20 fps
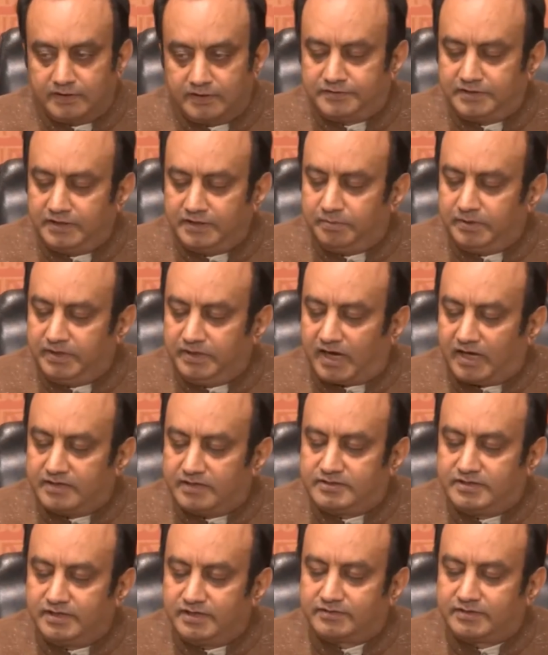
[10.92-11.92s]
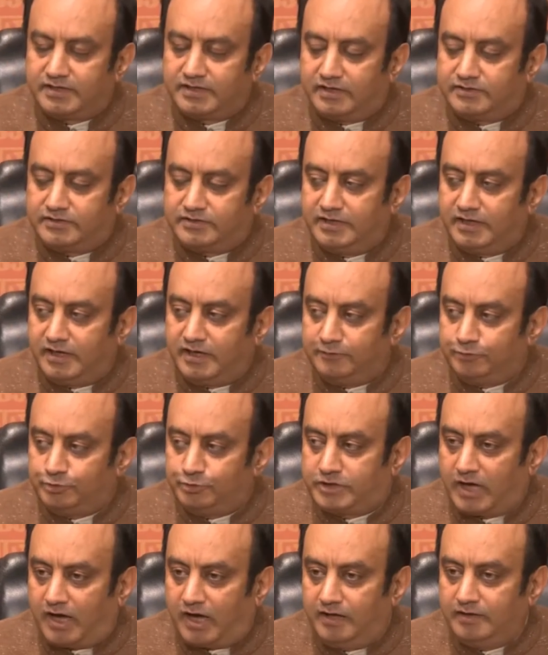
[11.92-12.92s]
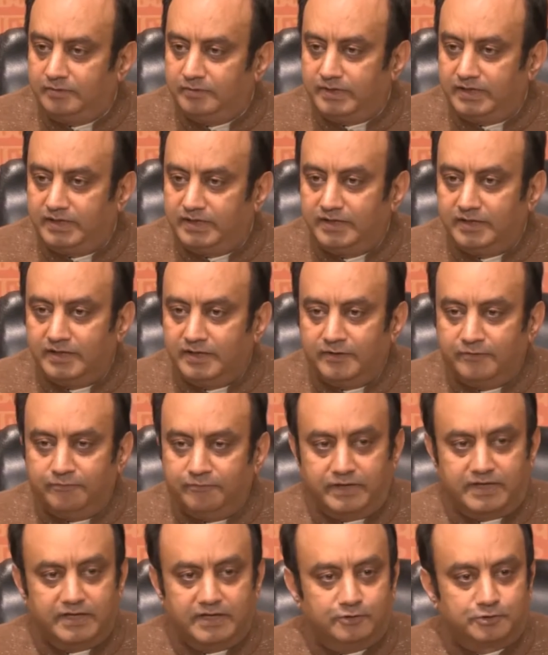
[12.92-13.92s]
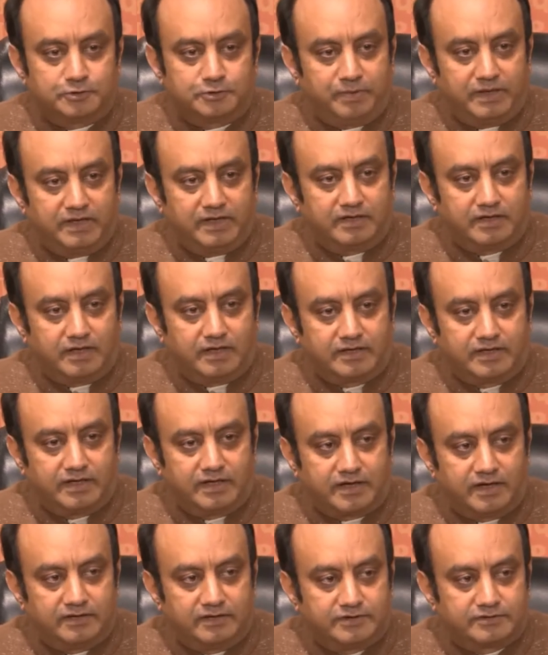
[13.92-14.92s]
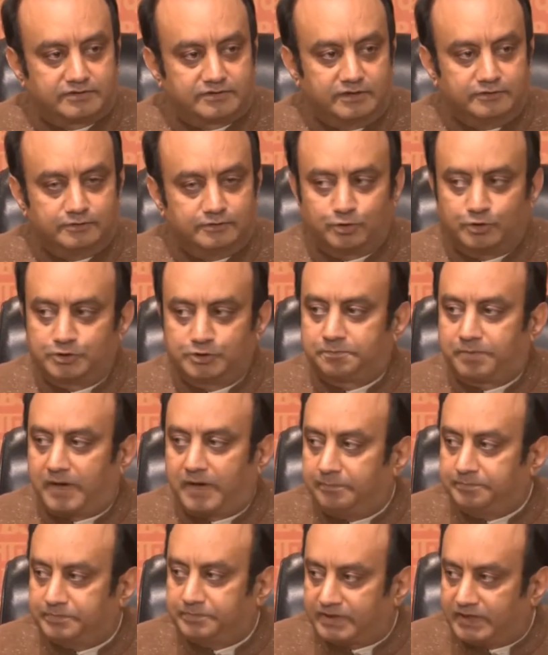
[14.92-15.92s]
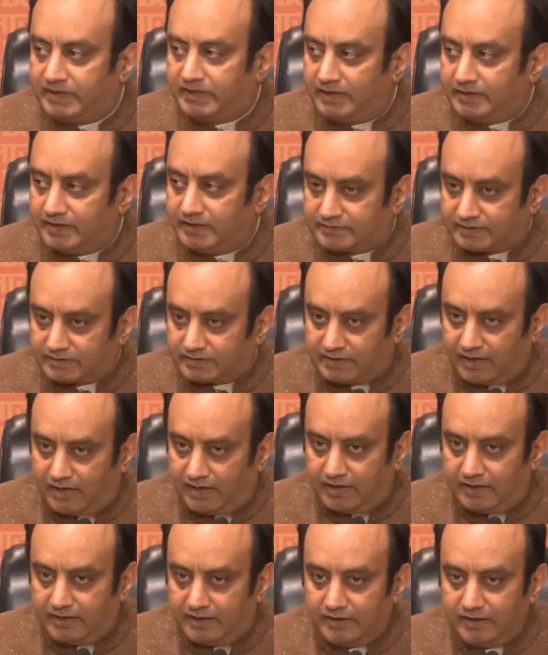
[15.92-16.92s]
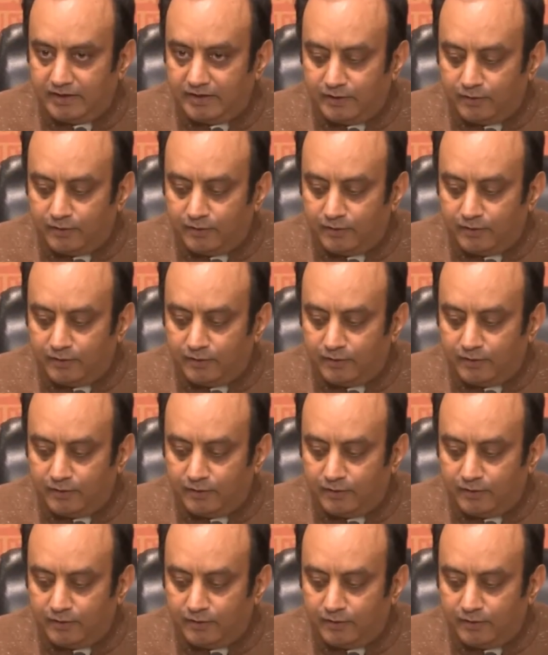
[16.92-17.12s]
किसी भी अच्छे से अच्छे अनुष्ठान में विघ्न उत्पन्न करके कैसे संतोष प्राप्त किया जा सकता है